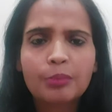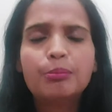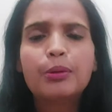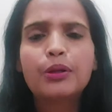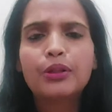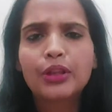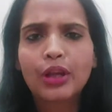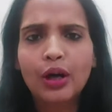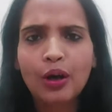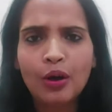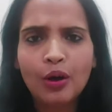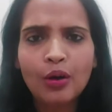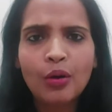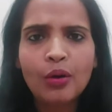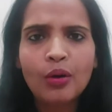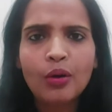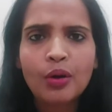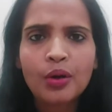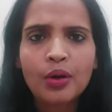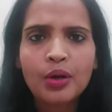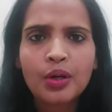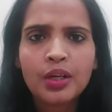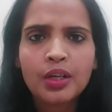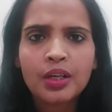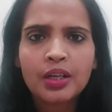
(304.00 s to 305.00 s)
बताओ
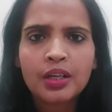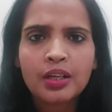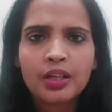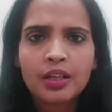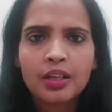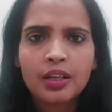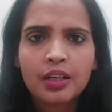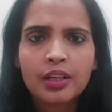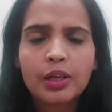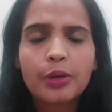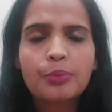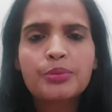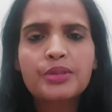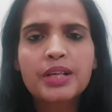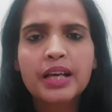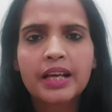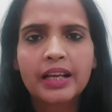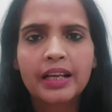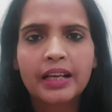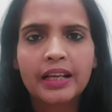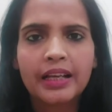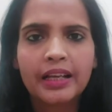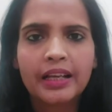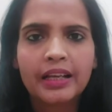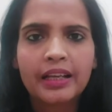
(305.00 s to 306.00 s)
कब जाना
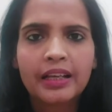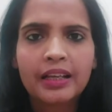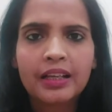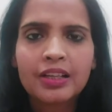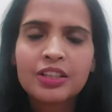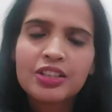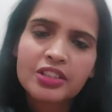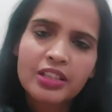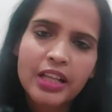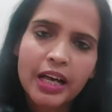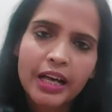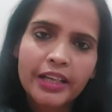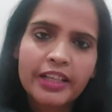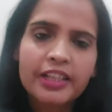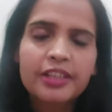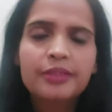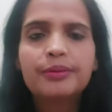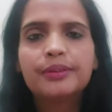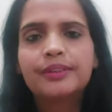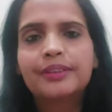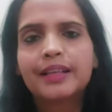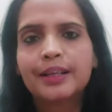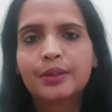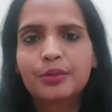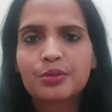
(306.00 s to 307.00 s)
है तारीख
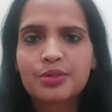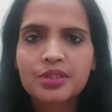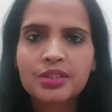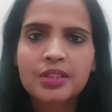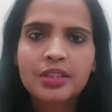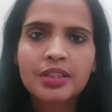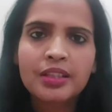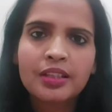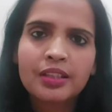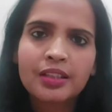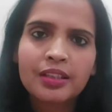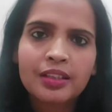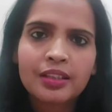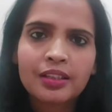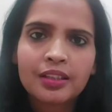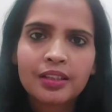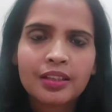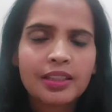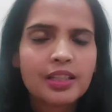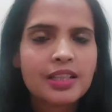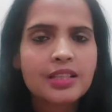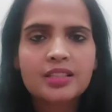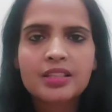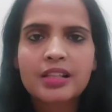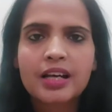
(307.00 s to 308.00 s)
बताई उसने
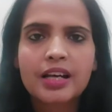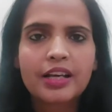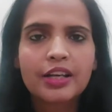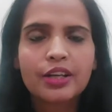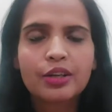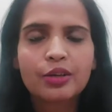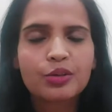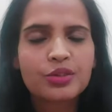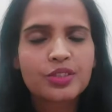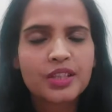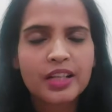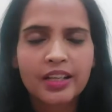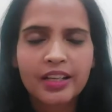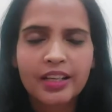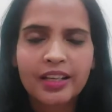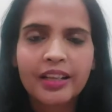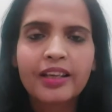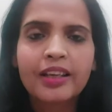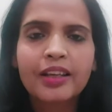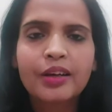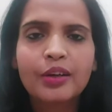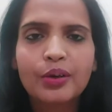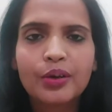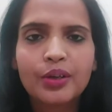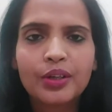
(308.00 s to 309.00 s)
इस तारीख को जाना
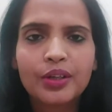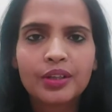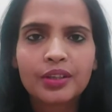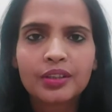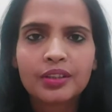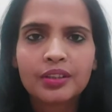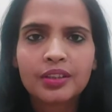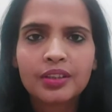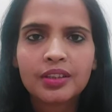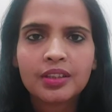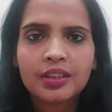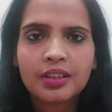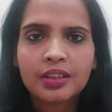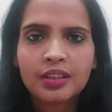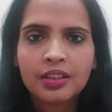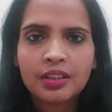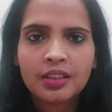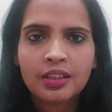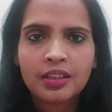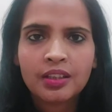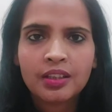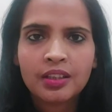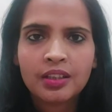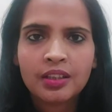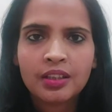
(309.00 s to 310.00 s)
है और
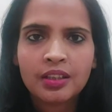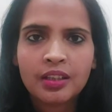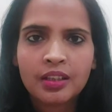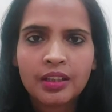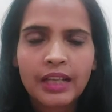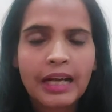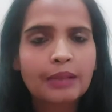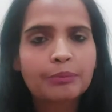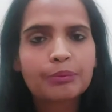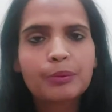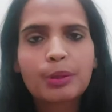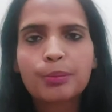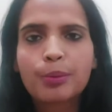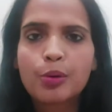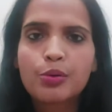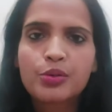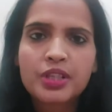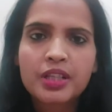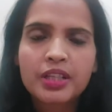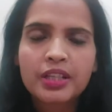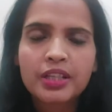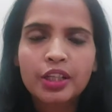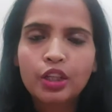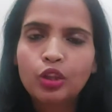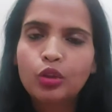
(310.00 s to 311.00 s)
रात में
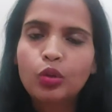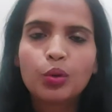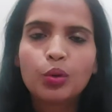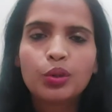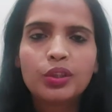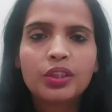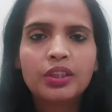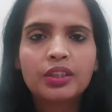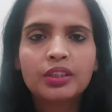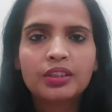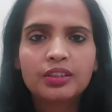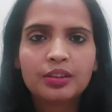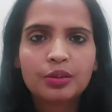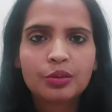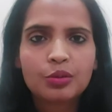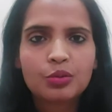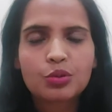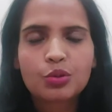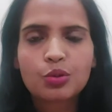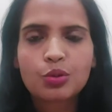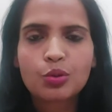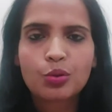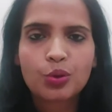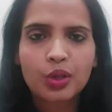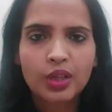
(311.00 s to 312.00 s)
पहुंचेगी दो दिन
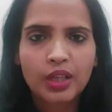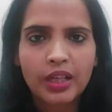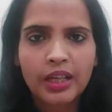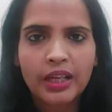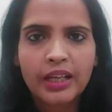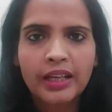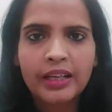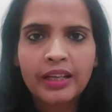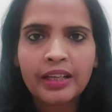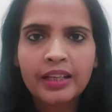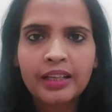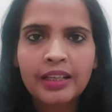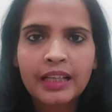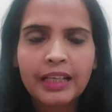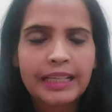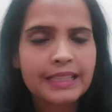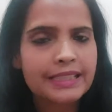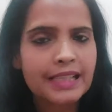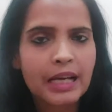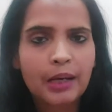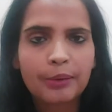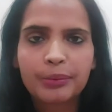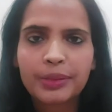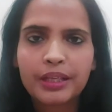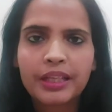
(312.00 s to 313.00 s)
उसको रुकना है
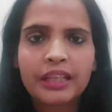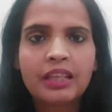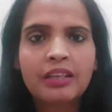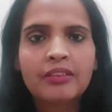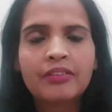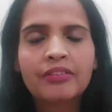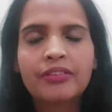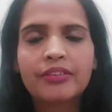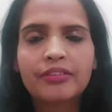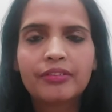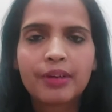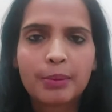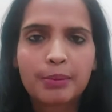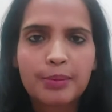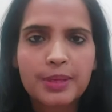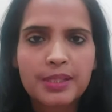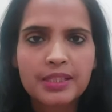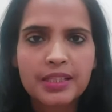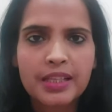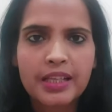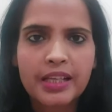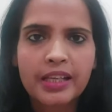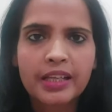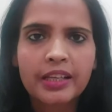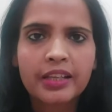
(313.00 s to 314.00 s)
एग्ज़ाम देके फिर वापस
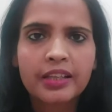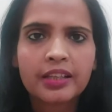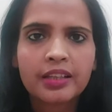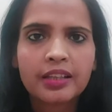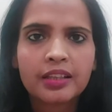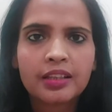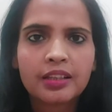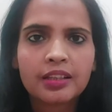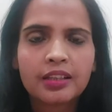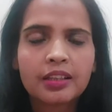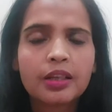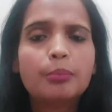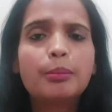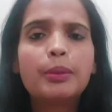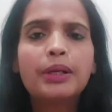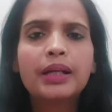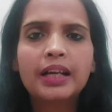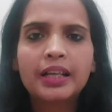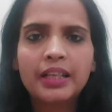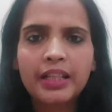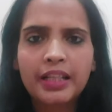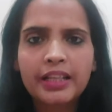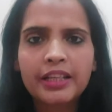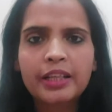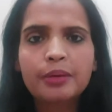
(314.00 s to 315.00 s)
आएगी मैंने
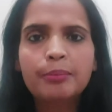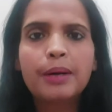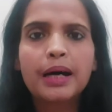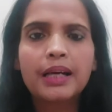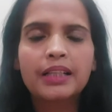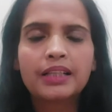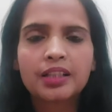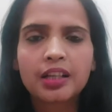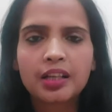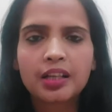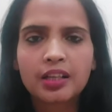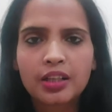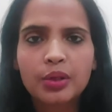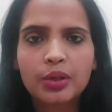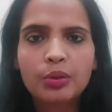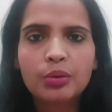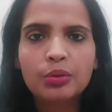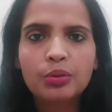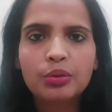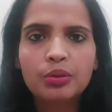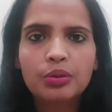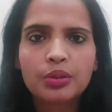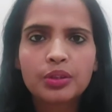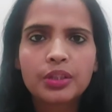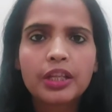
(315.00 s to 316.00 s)
कहा ठीक है बात करती
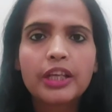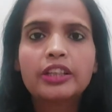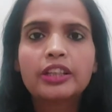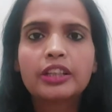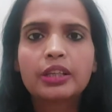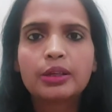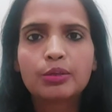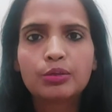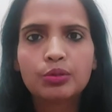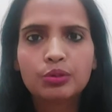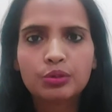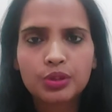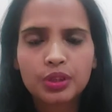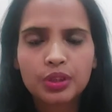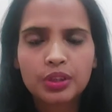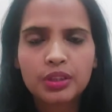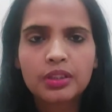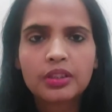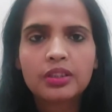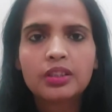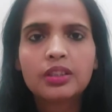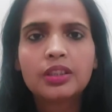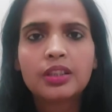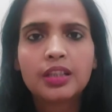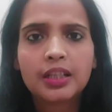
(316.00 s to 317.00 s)
हूँ देखती हूँ
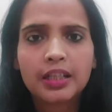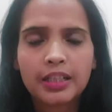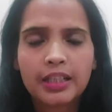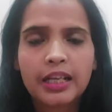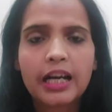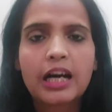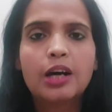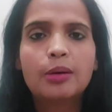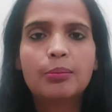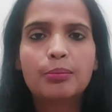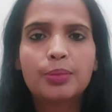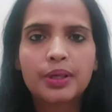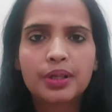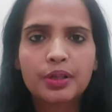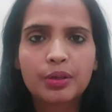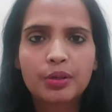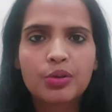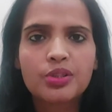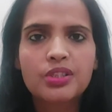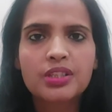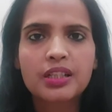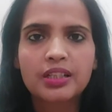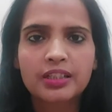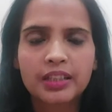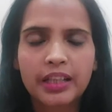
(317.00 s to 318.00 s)
कहाँ पर हो
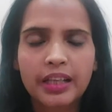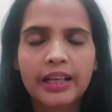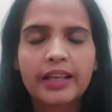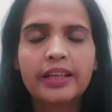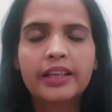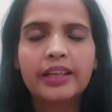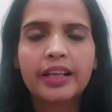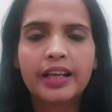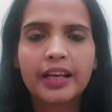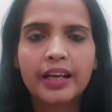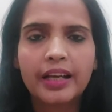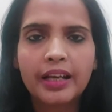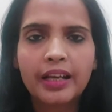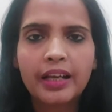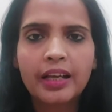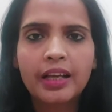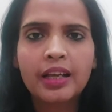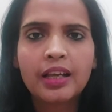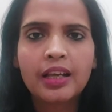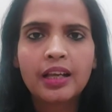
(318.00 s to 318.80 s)
सकता है क्या है